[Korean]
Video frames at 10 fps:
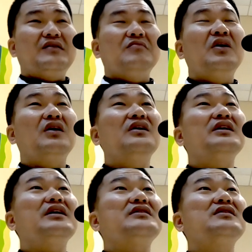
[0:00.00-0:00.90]
뭐
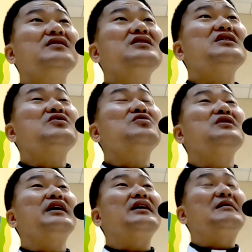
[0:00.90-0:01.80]
어디 성지
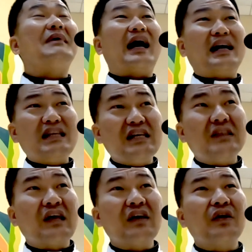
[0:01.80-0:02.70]
순례를
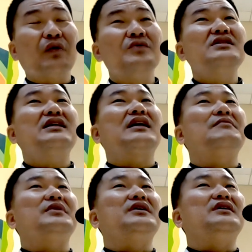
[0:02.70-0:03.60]
많이 댕겨온
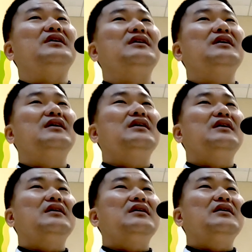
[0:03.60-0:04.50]
사람들,
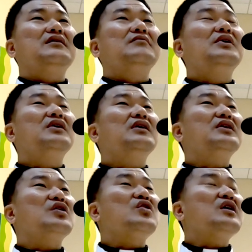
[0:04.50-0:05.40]
뭐
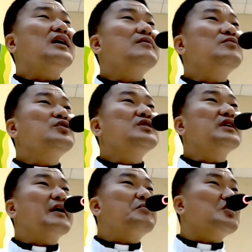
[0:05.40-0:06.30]
어디 귀한
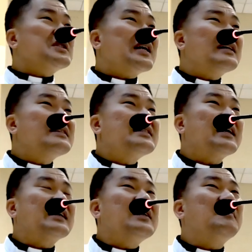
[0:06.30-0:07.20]
분들의
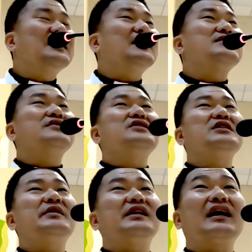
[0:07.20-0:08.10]
표창장을 받아서
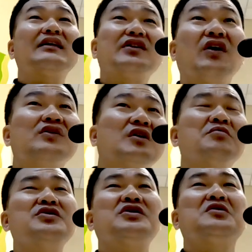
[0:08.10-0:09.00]
집에다가
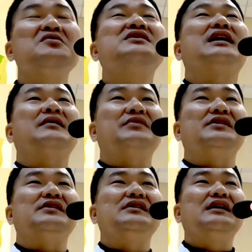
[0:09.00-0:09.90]
떡떡 붙여놓은
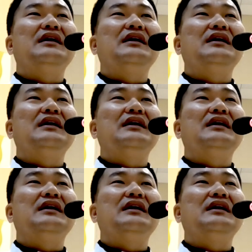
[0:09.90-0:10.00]
사람들.